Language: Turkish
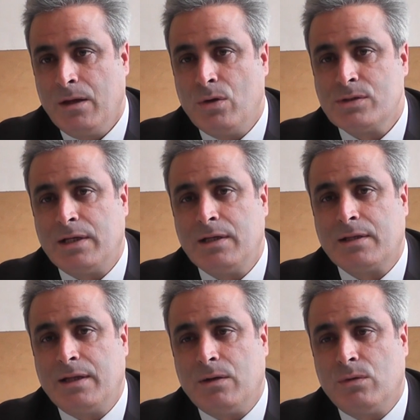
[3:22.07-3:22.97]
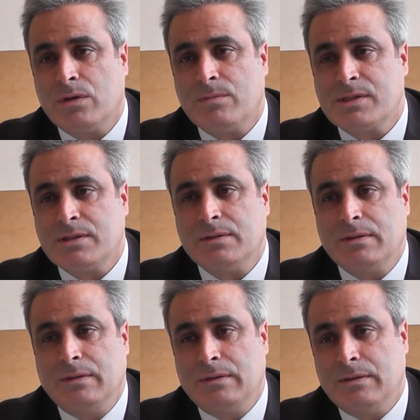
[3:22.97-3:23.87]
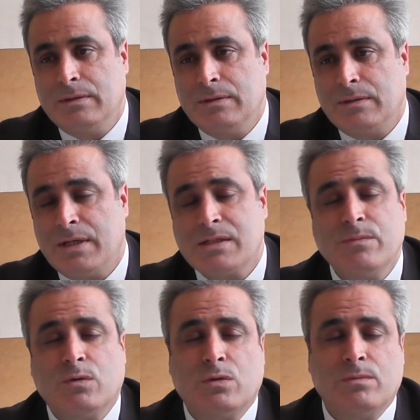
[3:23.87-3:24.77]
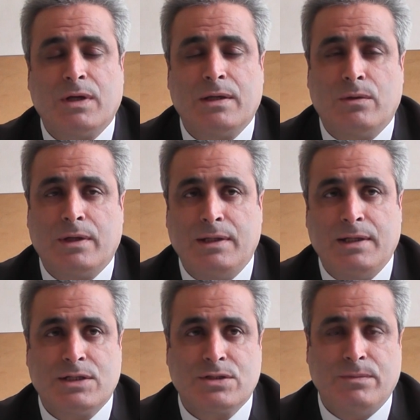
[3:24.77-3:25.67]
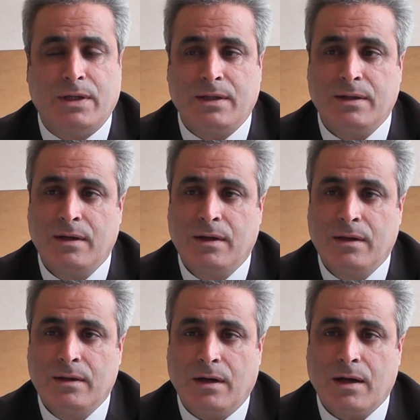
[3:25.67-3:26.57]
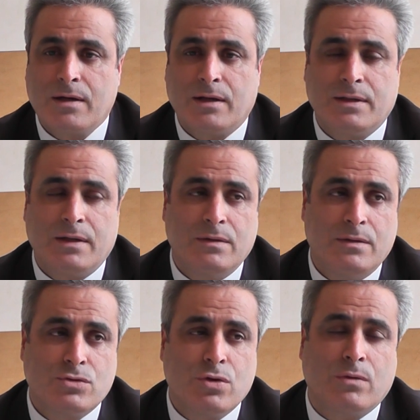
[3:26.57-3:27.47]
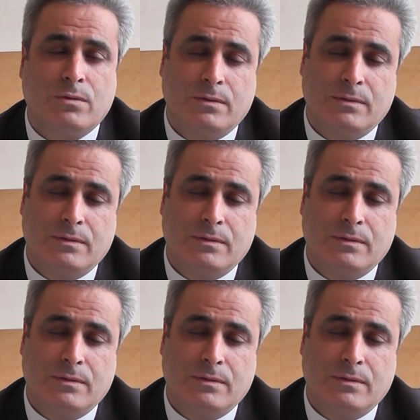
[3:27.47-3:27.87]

Özellikle odamızın resmi kurumlarla olan iletişimleri hakikaten e, çok e,